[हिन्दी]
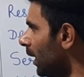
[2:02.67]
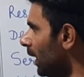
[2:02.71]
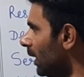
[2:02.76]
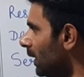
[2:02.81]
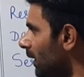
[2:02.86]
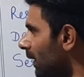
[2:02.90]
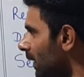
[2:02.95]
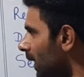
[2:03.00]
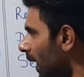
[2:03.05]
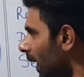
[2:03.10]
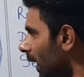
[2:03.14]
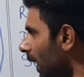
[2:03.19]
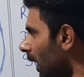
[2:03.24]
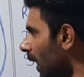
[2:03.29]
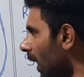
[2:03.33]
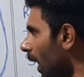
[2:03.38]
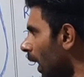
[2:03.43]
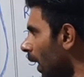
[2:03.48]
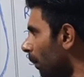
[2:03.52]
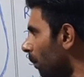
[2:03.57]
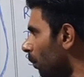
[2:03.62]
ए सी कहेगा
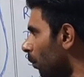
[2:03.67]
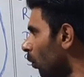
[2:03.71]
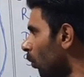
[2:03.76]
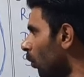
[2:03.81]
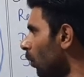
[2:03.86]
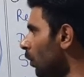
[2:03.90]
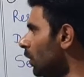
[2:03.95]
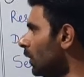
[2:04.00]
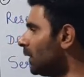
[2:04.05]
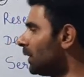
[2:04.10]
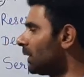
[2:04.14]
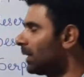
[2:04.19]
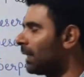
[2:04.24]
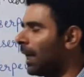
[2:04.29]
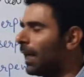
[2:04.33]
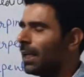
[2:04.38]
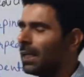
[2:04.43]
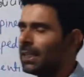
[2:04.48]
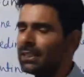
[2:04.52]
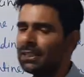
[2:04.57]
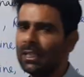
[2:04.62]
अपो
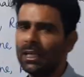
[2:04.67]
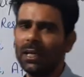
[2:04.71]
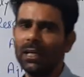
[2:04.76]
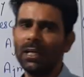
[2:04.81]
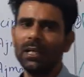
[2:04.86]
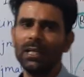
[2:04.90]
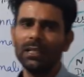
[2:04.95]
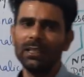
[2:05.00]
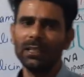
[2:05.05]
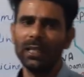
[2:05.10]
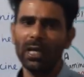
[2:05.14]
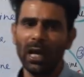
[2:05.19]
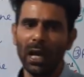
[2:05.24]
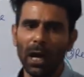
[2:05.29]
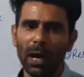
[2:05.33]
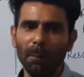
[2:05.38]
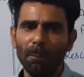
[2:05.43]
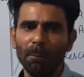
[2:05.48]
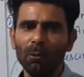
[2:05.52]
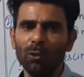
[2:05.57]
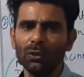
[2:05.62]
अपोसाइनेसिए ये
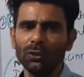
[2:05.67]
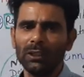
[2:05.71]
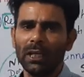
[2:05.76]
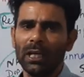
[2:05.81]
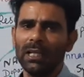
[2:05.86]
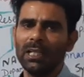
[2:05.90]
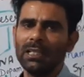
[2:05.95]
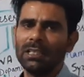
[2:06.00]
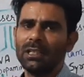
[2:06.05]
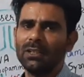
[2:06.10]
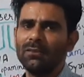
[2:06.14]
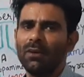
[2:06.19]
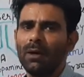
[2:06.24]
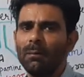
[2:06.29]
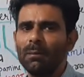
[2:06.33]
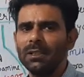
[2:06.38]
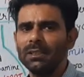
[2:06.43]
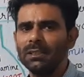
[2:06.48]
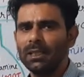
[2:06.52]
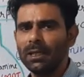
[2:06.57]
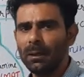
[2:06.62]
अपो अपोसाइनेसी
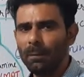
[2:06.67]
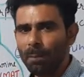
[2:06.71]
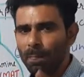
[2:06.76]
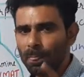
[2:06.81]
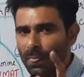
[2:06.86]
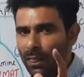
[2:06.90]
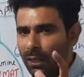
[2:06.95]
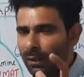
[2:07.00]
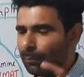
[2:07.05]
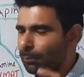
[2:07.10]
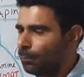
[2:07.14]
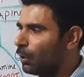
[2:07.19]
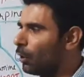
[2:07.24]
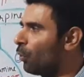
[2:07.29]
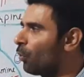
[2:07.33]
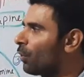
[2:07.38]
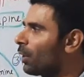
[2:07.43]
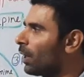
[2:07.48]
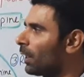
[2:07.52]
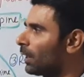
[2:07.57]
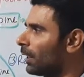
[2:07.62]
फैमिली से
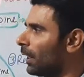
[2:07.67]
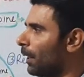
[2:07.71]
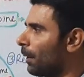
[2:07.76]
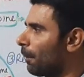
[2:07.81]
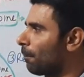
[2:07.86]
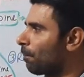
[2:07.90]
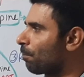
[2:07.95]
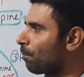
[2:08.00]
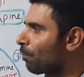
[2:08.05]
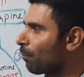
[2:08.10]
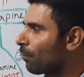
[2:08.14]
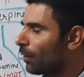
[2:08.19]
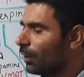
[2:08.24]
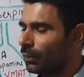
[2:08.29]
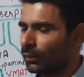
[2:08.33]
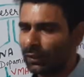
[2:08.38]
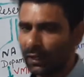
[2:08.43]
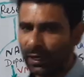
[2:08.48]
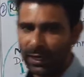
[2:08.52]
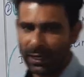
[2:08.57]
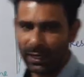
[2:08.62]
बिलोंग करता है
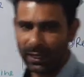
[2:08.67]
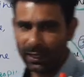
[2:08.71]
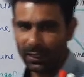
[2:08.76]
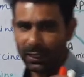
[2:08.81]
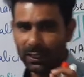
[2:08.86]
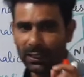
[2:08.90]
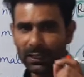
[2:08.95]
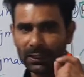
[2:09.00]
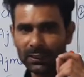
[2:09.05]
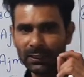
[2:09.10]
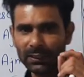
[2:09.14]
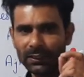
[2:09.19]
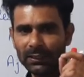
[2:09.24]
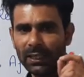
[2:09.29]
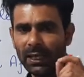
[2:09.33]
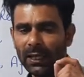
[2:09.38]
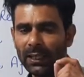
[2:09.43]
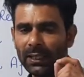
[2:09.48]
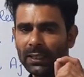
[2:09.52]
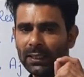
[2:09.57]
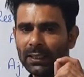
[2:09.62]
थर्ड है कि
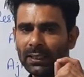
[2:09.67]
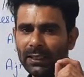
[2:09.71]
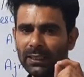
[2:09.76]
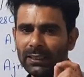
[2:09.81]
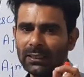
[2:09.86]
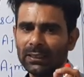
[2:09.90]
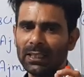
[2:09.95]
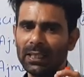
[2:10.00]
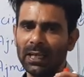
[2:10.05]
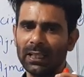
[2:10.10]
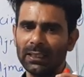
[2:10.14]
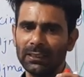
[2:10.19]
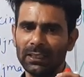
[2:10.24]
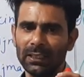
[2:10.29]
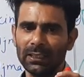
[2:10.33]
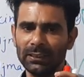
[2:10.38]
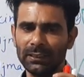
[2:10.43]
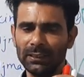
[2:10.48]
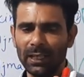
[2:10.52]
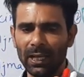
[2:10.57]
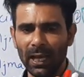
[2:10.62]
ये किस क्लास से
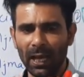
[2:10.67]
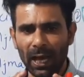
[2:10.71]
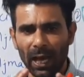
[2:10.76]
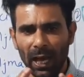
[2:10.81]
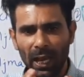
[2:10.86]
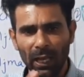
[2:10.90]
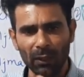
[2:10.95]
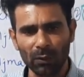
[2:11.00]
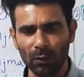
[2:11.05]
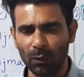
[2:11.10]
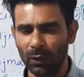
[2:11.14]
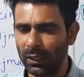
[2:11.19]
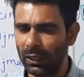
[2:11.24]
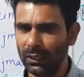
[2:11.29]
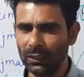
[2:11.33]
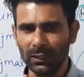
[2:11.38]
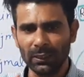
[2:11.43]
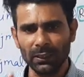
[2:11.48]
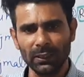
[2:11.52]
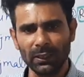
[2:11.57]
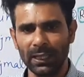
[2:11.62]
ये एल्कोडल
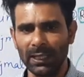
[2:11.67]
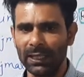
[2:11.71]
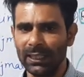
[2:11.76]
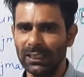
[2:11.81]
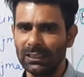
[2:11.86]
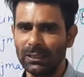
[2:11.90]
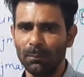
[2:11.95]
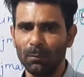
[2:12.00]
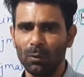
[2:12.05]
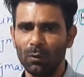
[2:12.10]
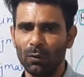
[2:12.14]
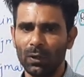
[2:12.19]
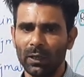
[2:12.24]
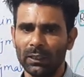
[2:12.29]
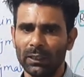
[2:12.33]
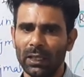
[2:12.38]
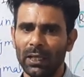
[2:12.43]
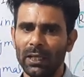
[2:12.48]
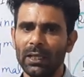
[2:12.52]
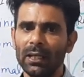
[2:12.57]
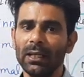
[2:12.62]
कैटेगरी से बिलोंग
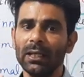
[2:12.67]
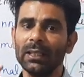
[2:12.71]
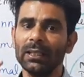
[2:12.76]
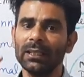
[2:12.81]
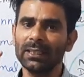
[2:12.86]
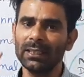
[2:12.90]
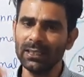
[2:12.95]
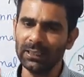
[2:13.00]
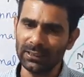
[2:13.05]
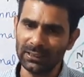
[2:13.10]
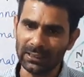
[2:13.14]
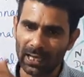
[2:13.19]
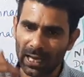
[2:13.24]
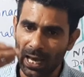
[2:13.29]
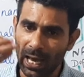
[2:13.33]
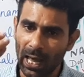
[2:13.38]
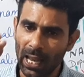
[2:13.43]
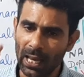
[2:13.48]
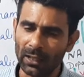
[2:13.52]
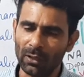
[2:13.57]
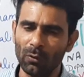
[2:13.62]
करता है किस
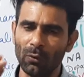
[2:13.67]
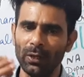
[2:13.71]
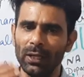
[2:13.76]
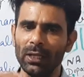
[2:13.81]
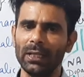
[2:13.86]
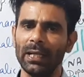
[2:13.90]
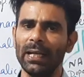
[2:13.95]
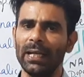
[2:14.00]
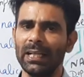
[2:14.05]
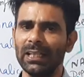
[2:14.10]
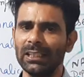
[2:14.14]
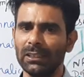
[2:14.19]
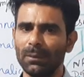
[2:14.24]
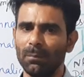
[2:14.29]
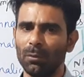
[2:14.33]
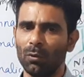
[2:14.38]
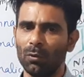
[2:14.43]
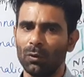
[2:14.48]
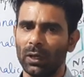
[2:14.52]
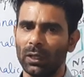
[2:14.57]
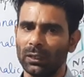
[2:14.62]
एल्कोडल कैटेगरी से
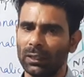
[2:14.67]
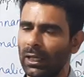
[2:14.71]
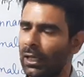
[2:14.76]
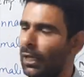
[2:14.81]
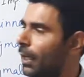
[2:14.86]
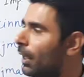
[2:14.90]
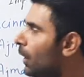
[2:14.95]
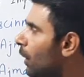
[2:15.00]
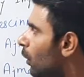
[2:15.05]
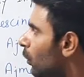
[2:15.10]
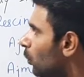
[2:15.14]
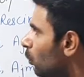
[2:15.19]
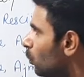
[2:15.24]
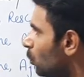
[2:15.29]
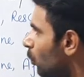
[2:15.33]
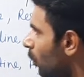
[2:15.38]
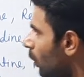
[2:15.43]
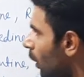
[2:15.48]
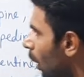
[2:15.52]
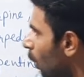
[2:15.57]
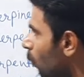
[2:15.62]
बिलोंग करता है तो
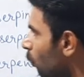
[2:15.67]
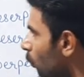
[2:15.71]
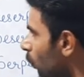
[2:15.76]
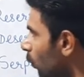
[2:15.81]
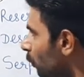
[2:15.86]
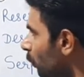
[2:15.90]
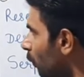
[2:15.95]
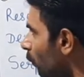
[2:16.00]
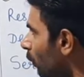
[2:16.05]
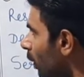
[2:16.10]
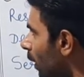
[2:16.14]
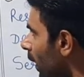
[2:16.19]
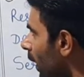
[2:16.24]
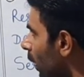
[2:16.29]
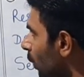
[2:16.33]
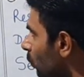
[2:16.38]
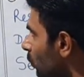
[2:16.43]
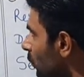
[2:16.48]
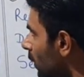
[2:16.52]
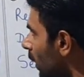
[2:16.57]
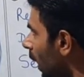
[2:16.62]
जो राव वोल्फियस वर्ड है
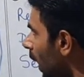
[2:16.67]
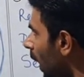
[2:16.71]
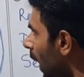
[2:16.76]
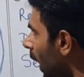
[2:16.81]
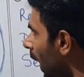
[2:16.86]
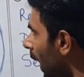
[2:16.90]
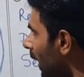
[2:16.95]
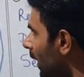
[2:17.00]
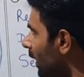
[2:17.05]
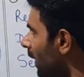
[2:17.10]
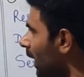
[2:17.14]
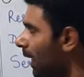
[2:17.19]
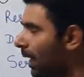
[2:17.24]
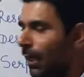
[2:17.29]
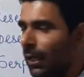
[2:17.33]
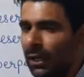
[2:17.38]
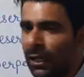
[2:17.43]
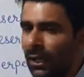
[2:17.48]
उसका आई ए